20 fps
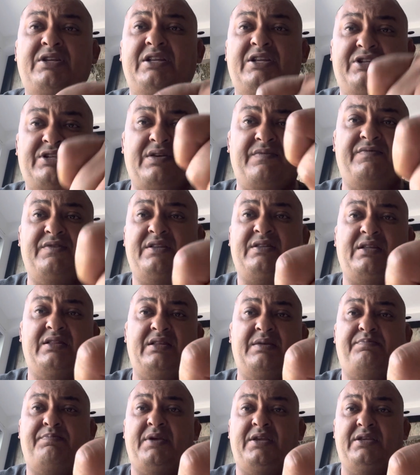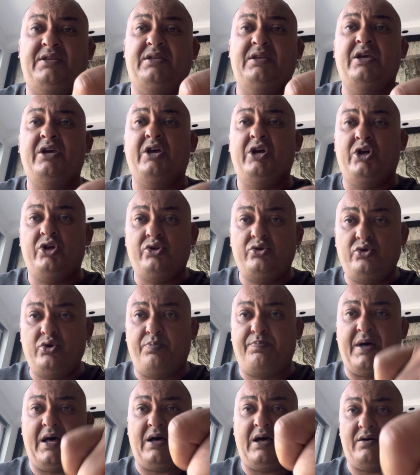les chefs d'État des pays de
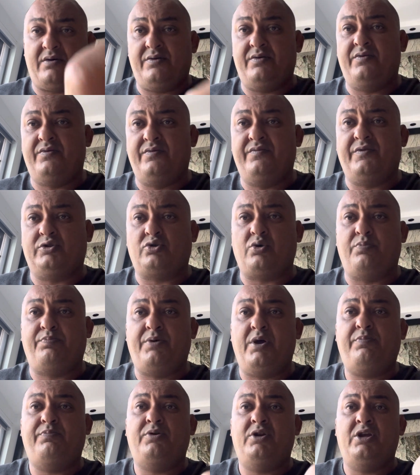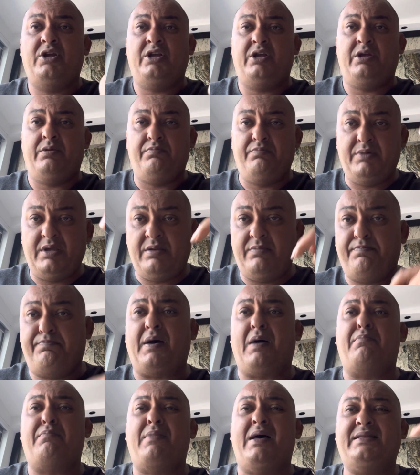par euh, votre peuple, mais
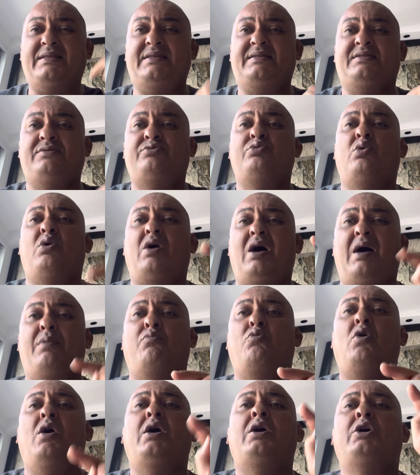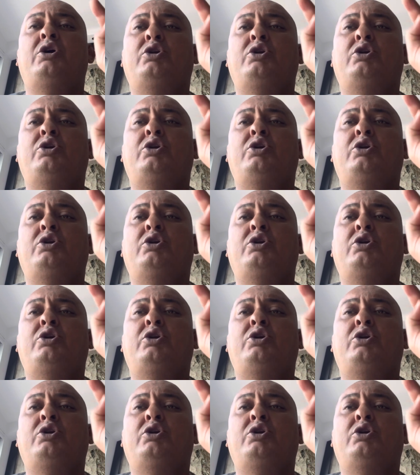par ma décision à moi